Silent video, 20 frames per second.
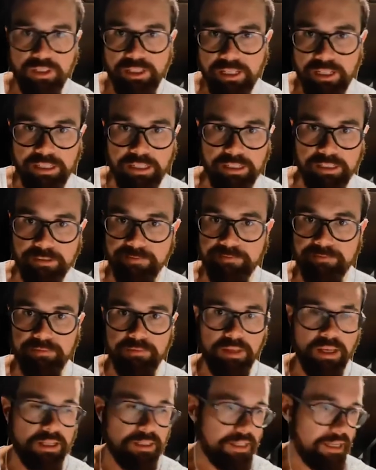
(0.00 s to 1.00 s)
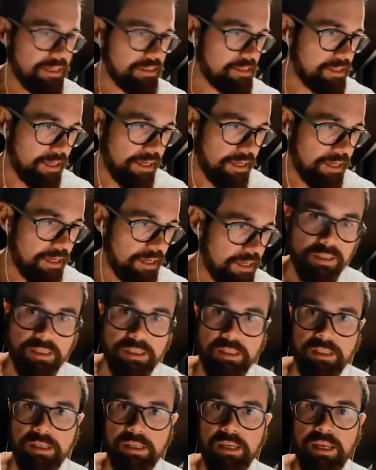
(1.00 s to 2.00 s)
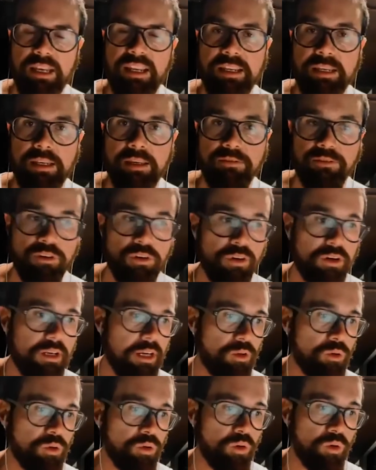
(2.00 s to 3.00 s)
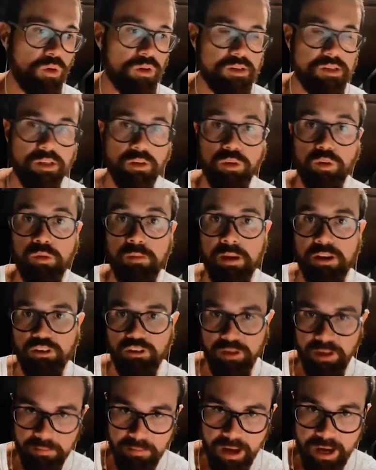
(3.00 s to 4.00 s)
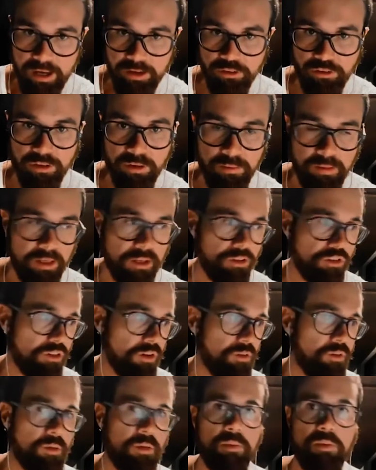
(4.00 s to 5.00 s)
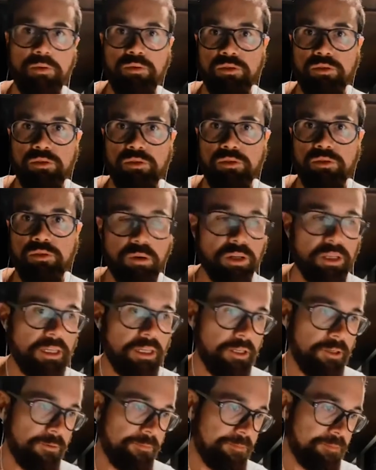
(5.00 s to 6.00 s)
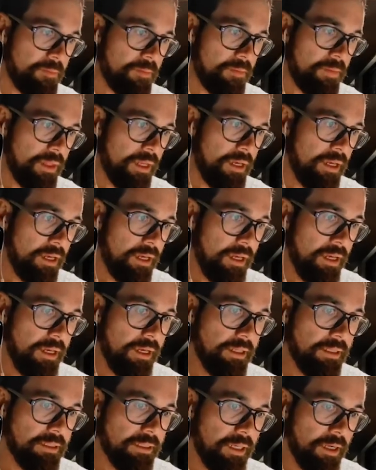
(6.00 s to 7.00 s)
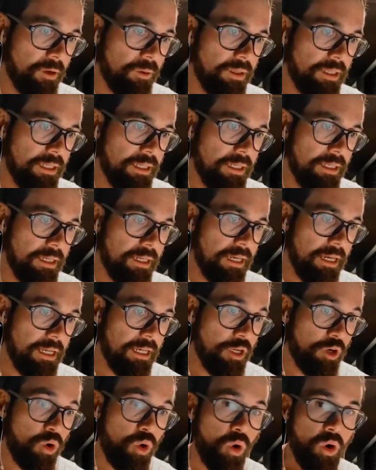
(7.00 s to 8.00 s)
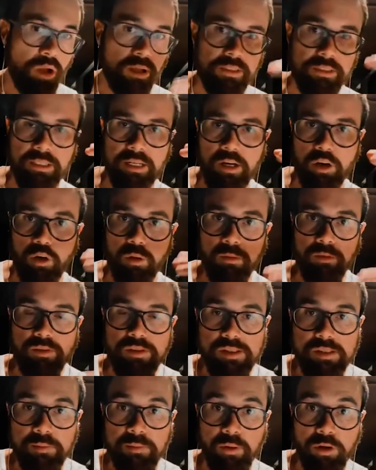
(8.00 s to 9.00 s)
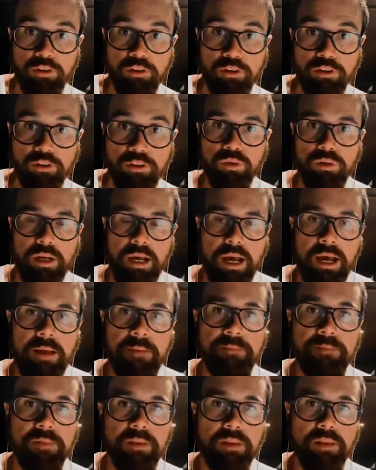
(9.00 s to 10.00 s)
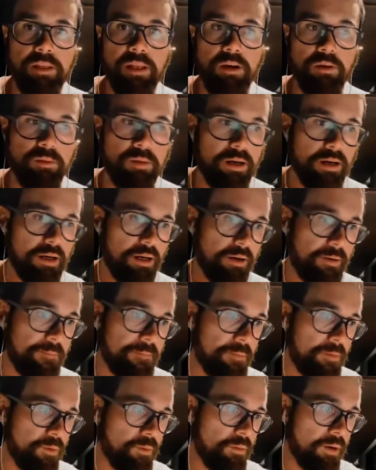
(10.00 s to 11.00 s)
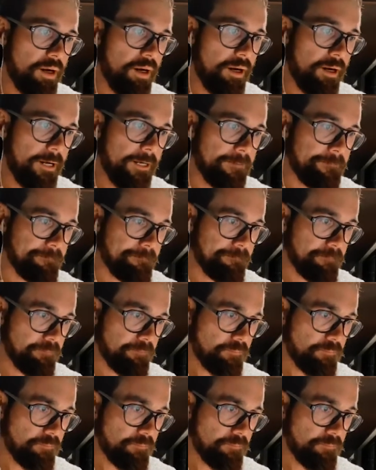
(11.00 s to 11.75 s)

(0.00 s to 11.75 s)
vem daqui. É dessa época aqui, ele que foi o criador do conceito do mastermind também, que eu já vou me aprofundar um pouquinho. Então ele, ele conta né, como você pode estruturar né, uma, uma,